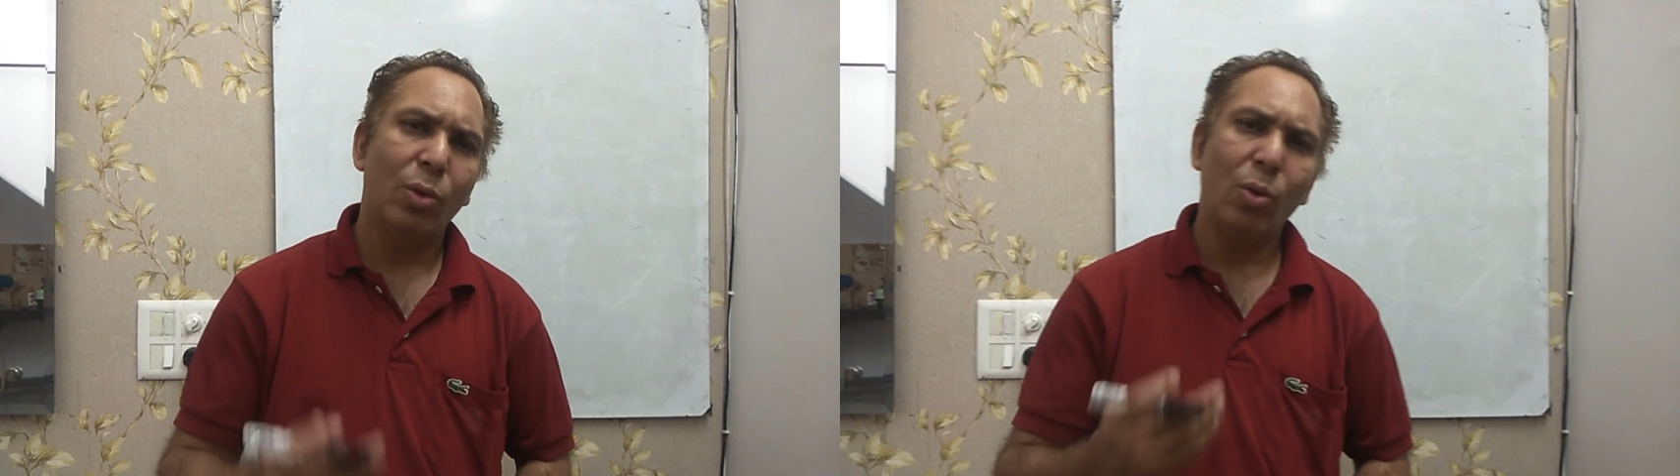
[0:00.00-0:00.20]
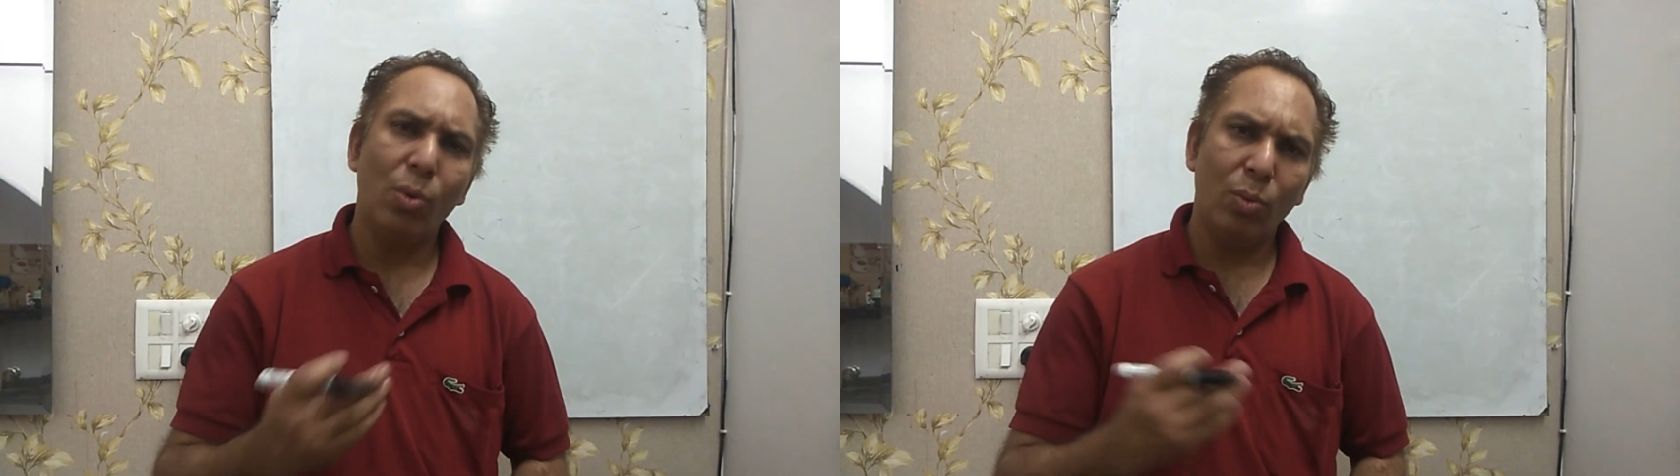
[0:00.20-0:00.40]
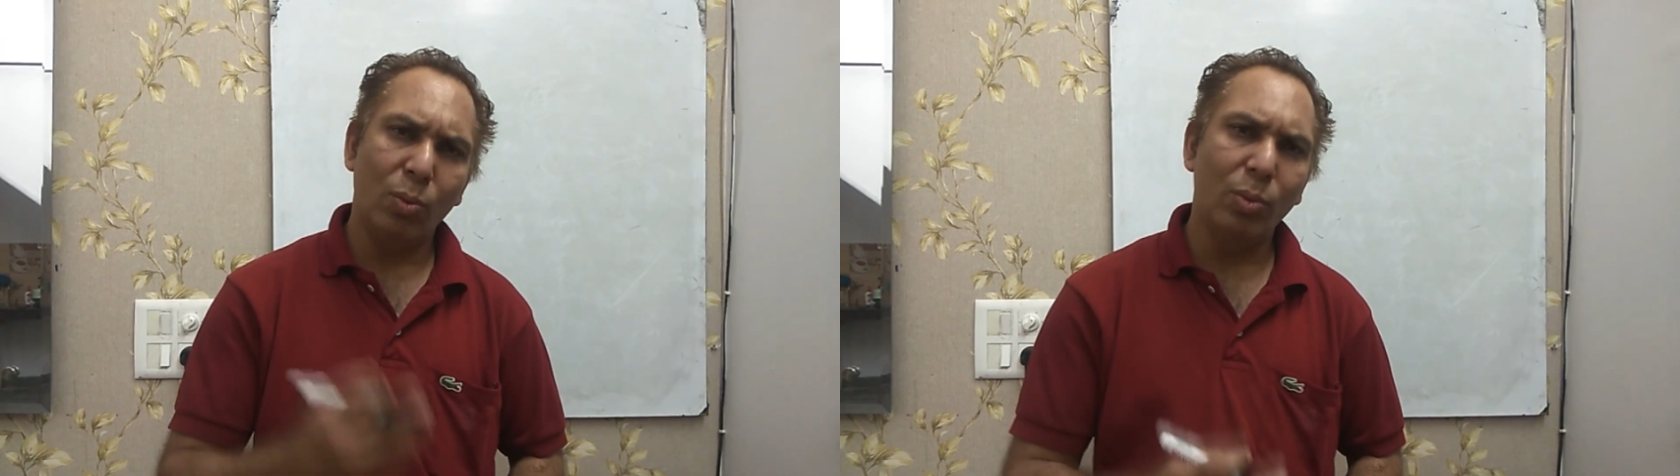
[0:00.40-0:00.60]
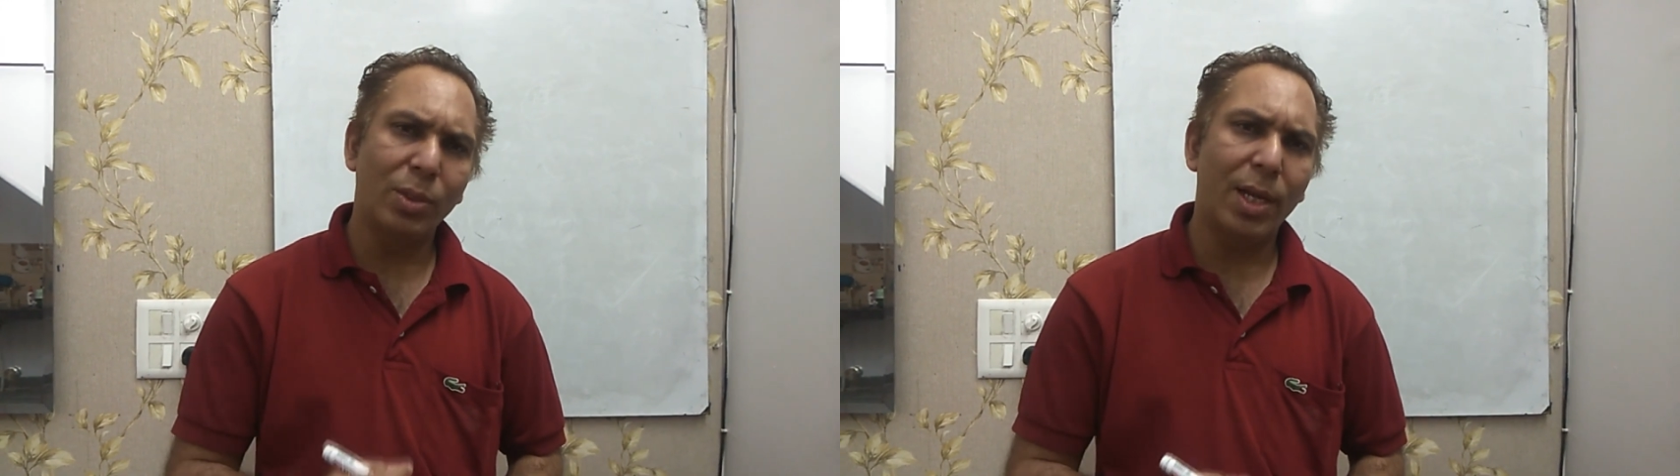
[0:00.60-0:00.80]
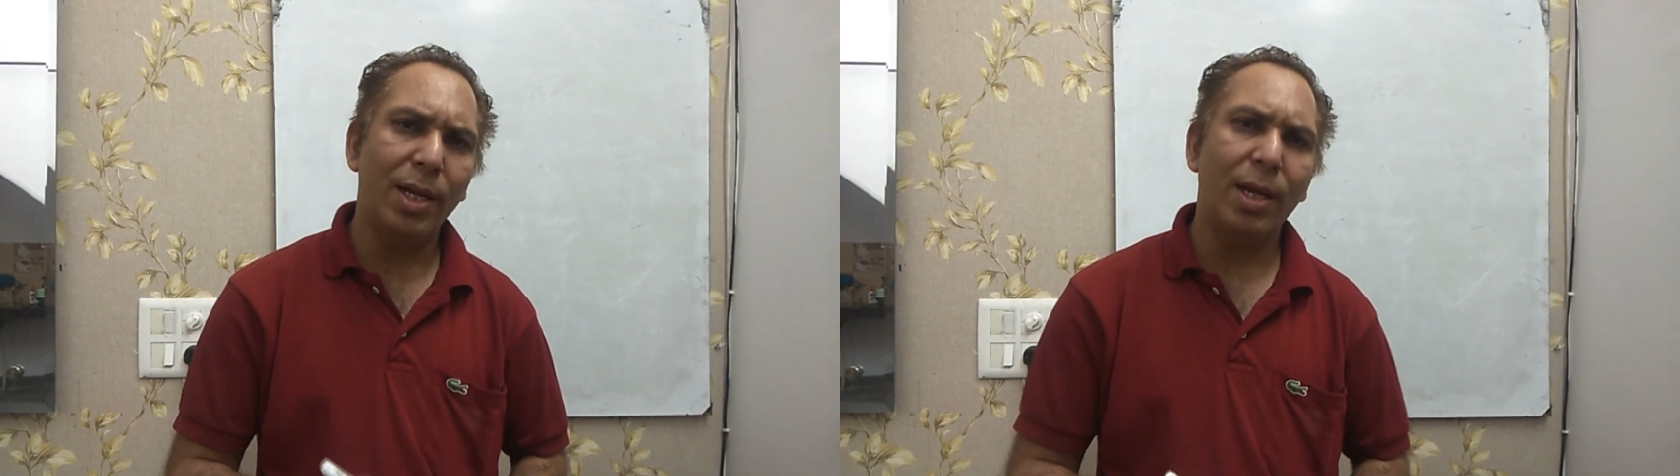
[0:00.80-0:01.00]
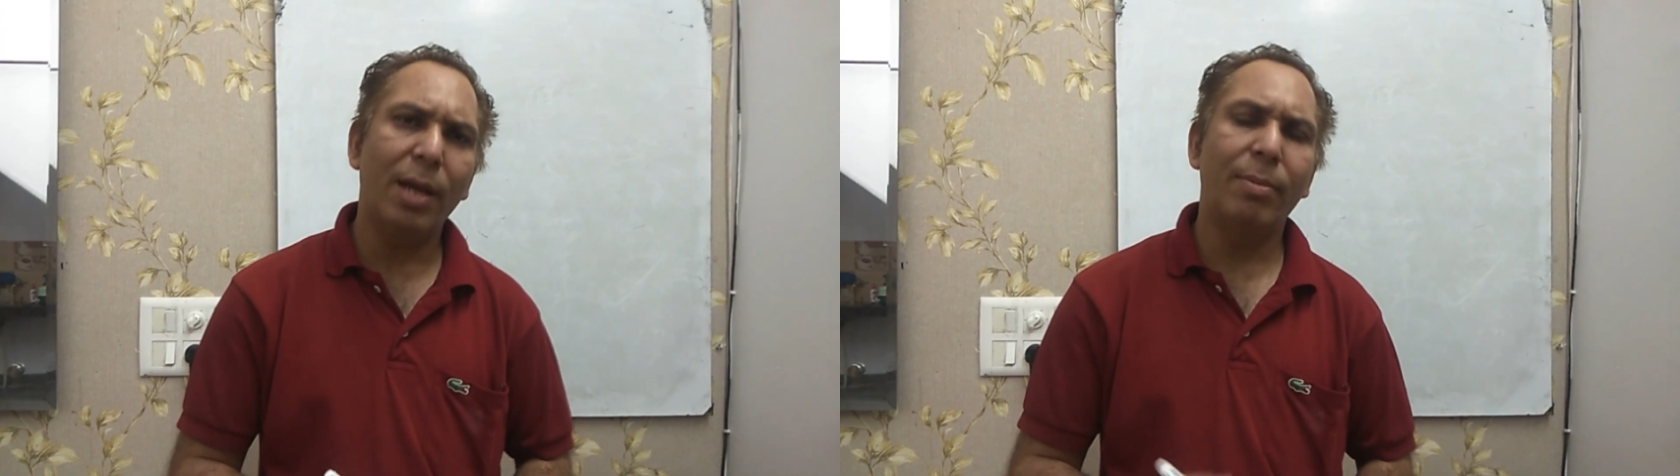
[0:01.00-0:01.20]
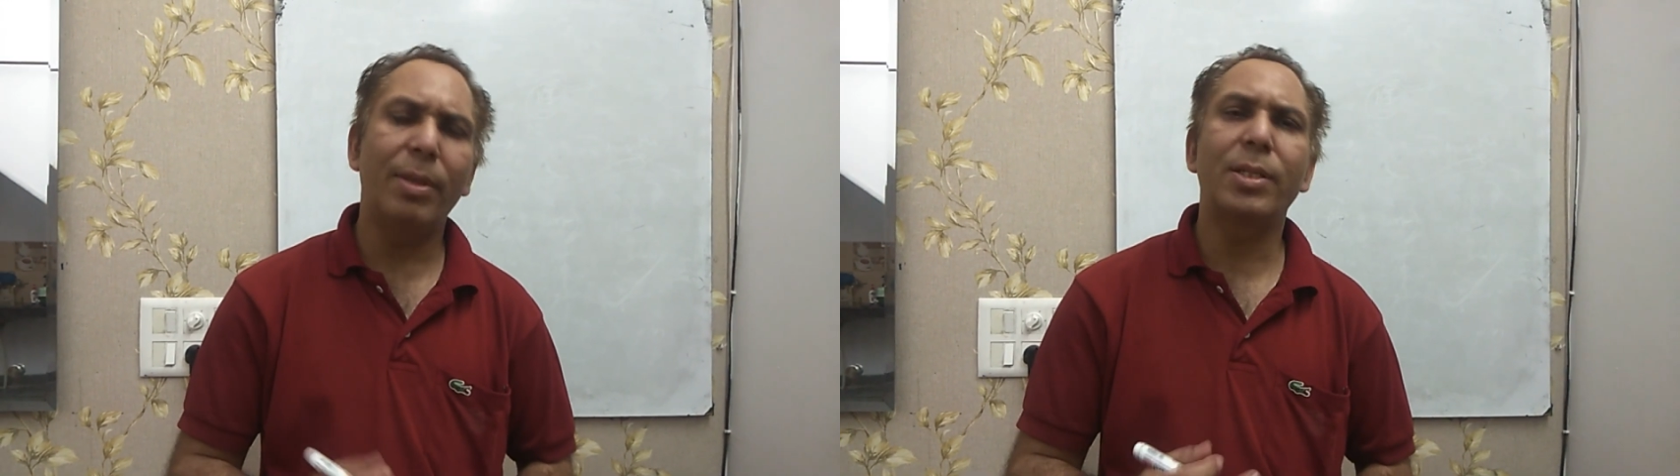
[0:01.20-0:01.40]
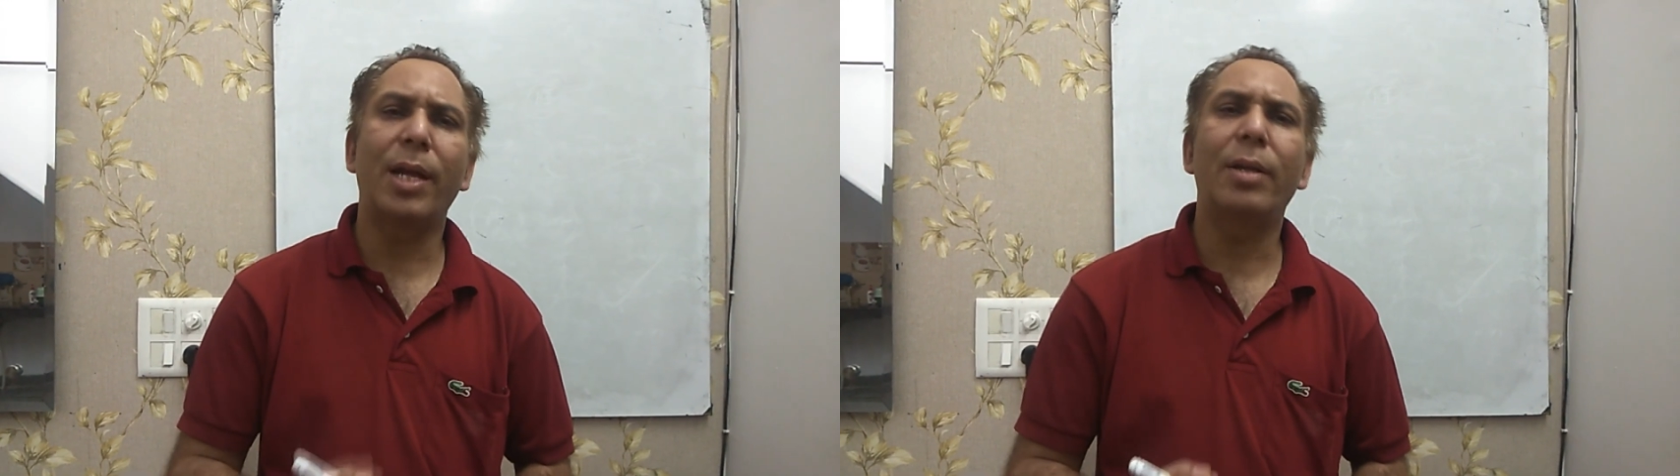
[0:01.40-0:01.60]
तो उसके लिए
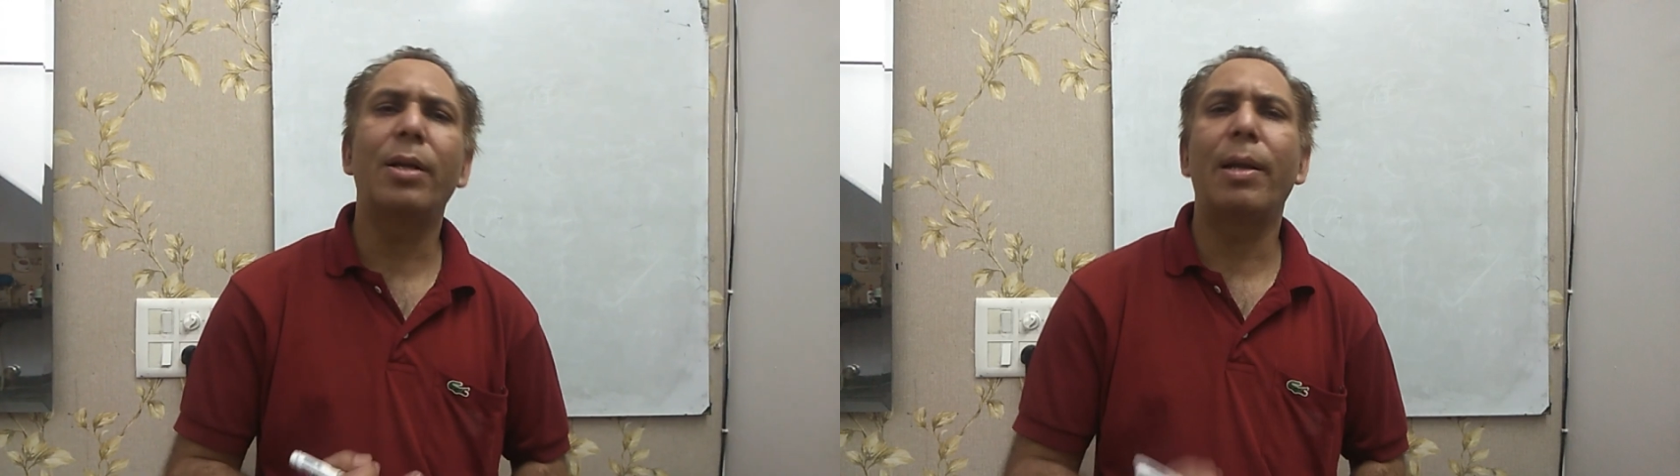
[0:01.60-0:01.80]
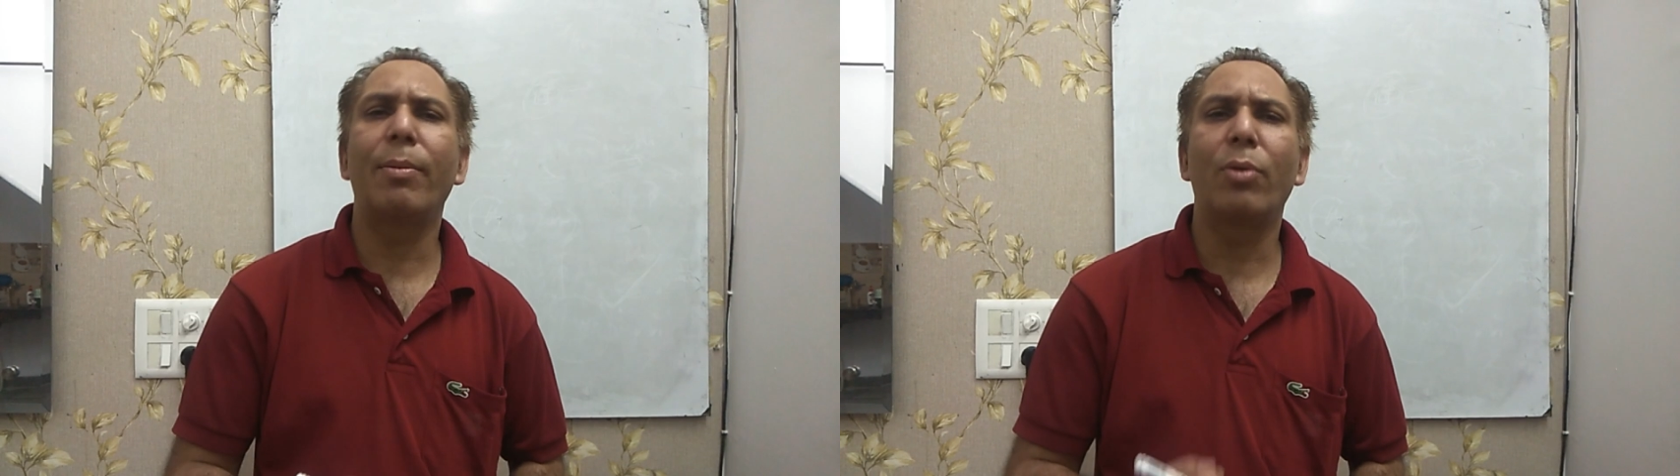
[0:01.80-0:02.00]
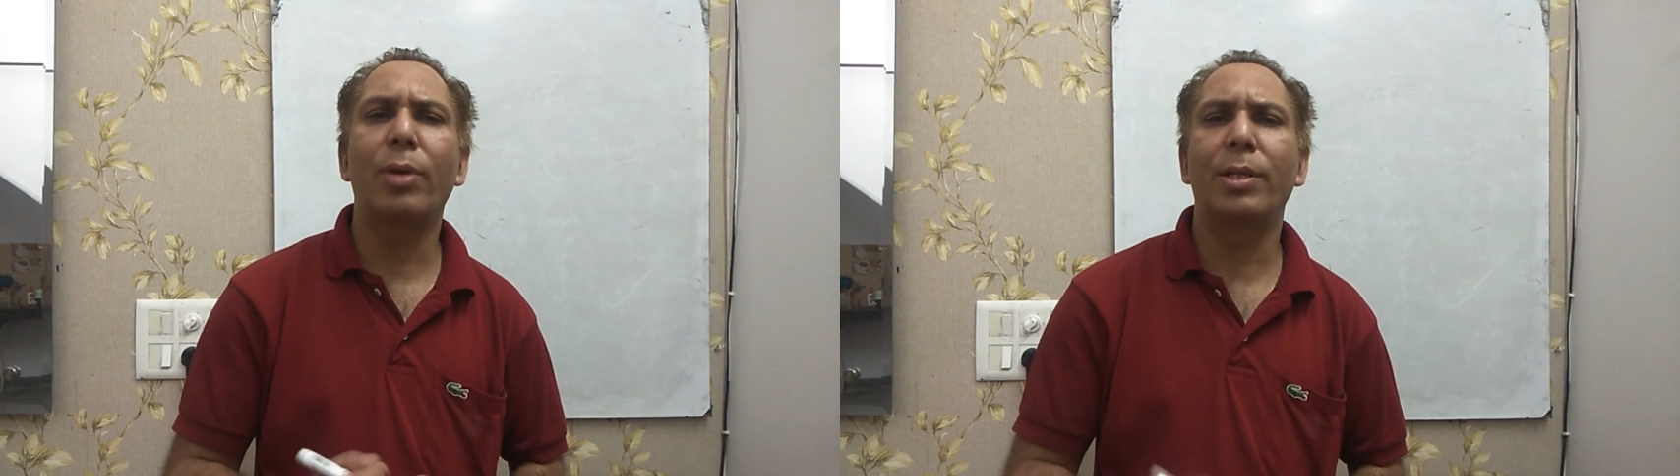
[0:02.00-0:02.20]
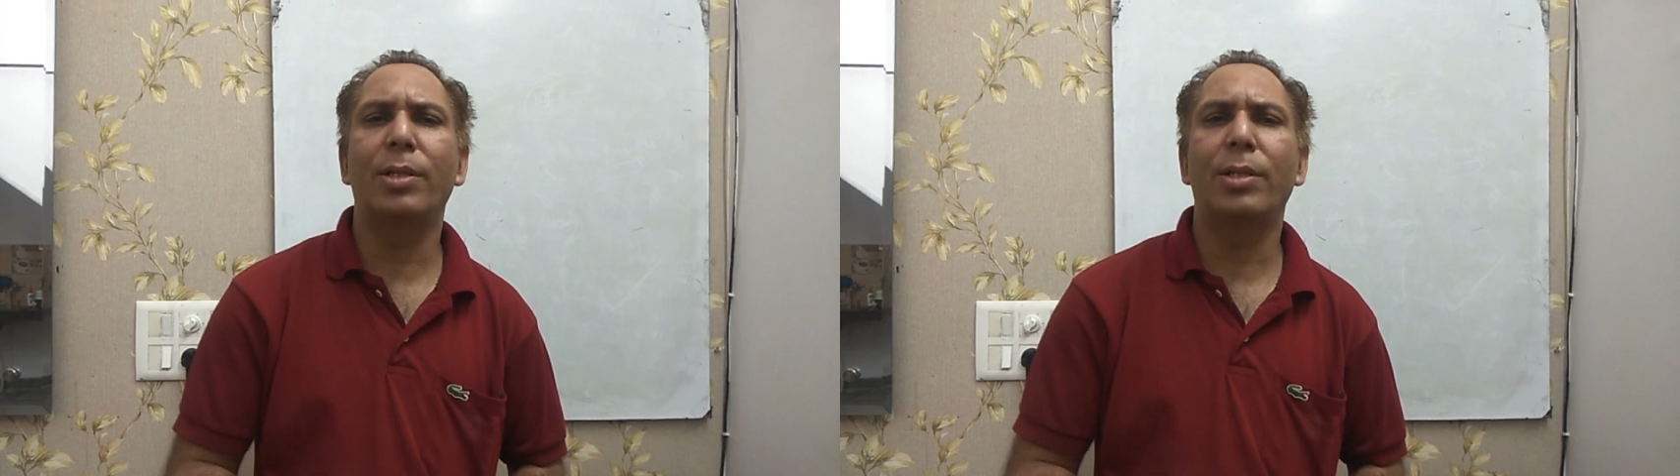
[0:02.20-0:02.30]
हमने साइटर टाइम को